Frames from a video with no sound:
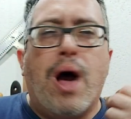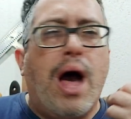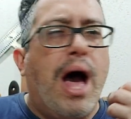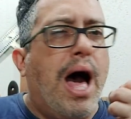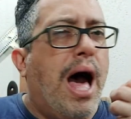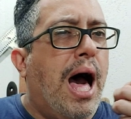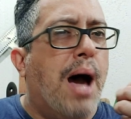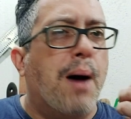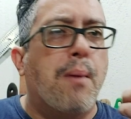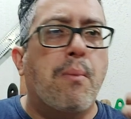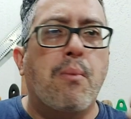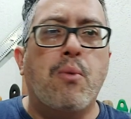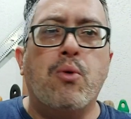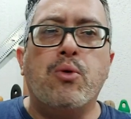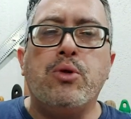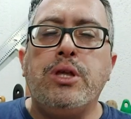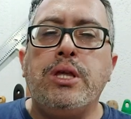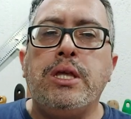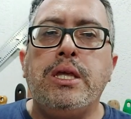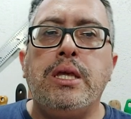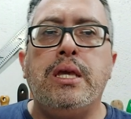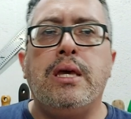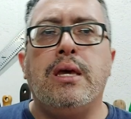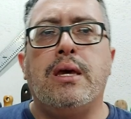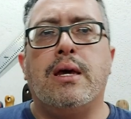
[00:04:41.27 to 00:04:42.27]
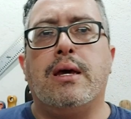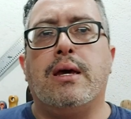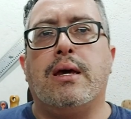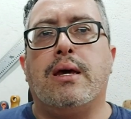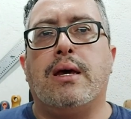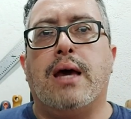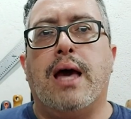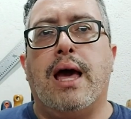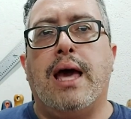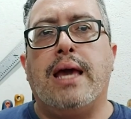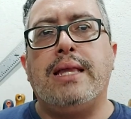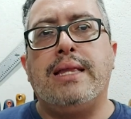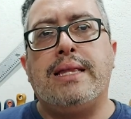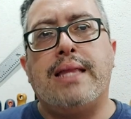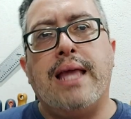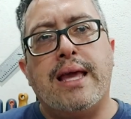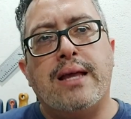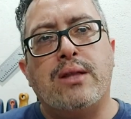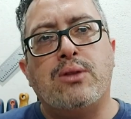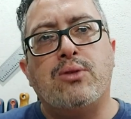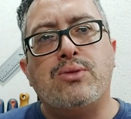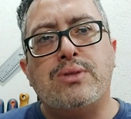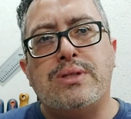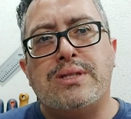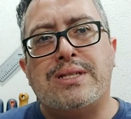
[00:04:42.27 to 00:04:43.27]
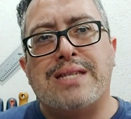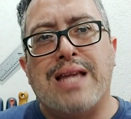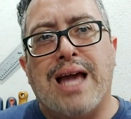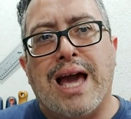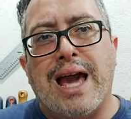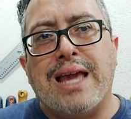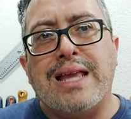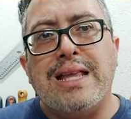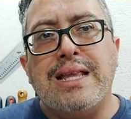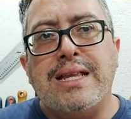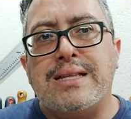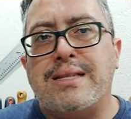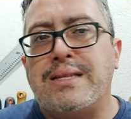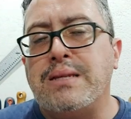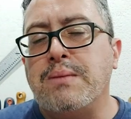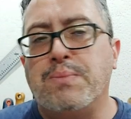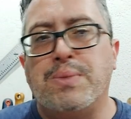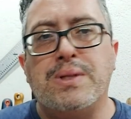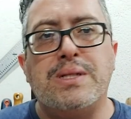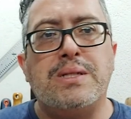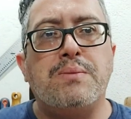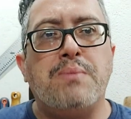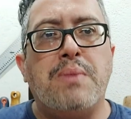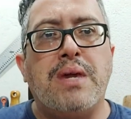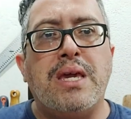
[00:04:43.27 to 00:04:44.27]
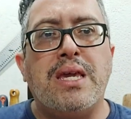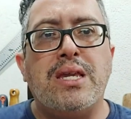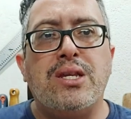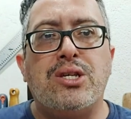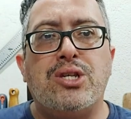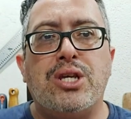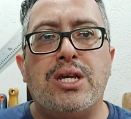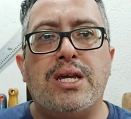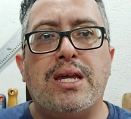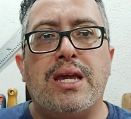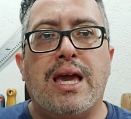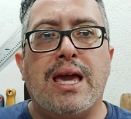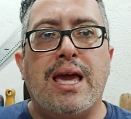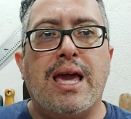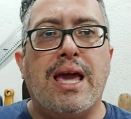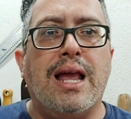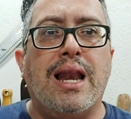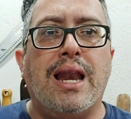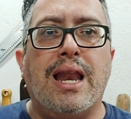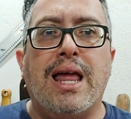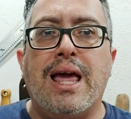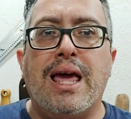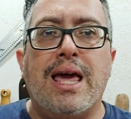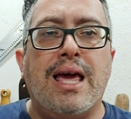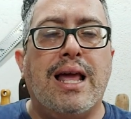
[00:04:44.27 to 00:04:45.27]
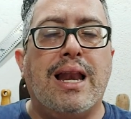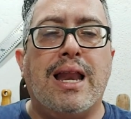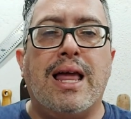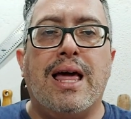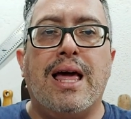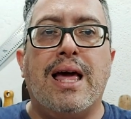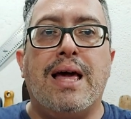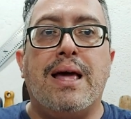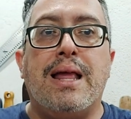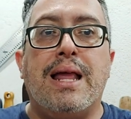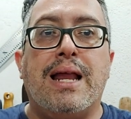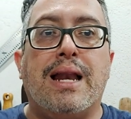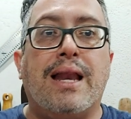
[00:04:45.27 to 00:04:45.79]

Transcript: a harmonia, a ideia do design, simplesmente ela, ela,